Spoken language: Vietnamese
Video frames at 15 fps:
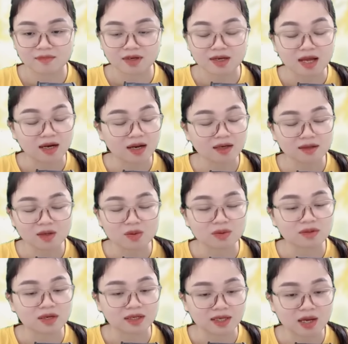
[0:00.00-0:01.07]
Đạt lắc đầu
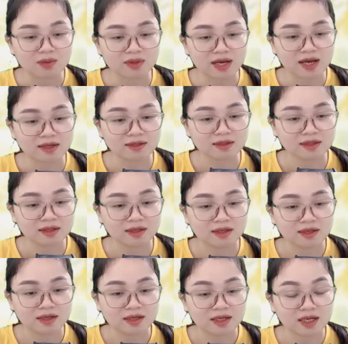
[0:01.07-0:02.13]
cười ngao ngán
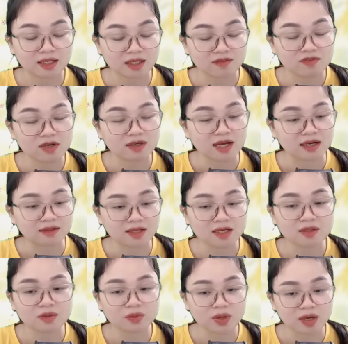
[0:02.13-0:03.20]
Anh thấy Vương Đằng
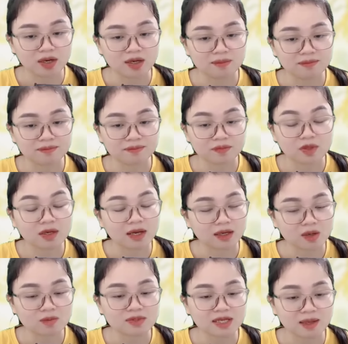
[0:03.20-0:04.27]
thích Tuệ Lâm Nhưng lại
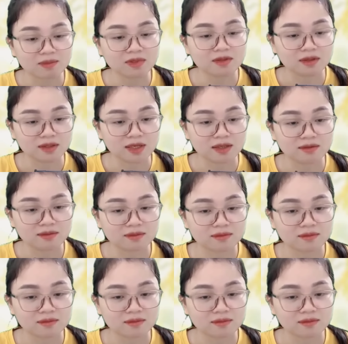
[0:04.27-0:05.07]
không dám thừa nhận